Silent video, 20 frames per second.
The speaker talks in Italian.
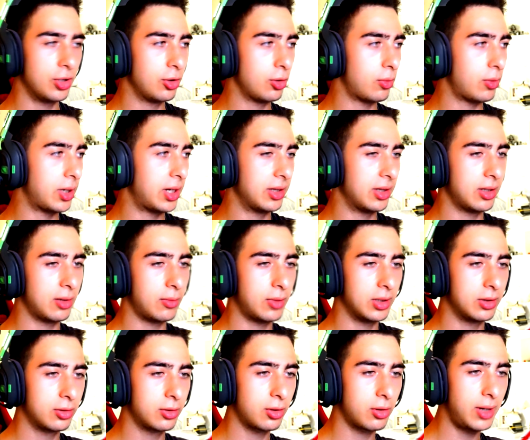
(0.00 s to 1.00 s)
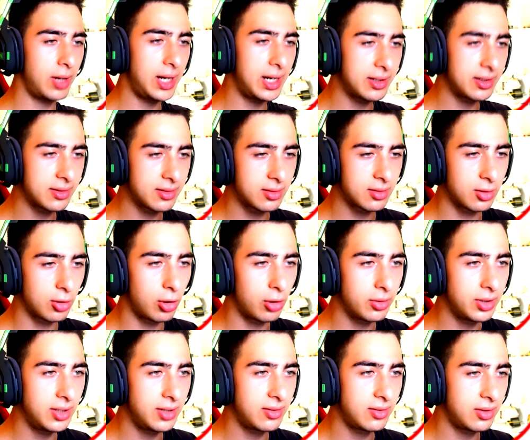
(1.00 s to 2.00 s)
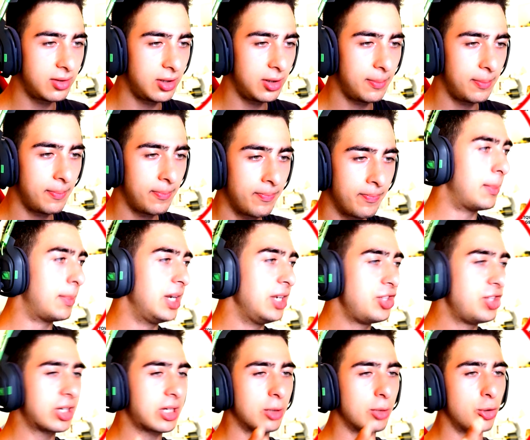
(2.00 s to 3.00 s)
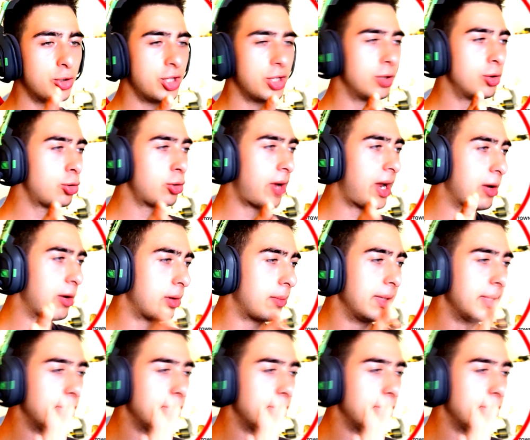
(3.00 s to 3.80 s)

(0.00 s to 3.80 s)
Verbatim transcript: 144 Hz, l'Odyssey. Vabbè, in circa 200 euro,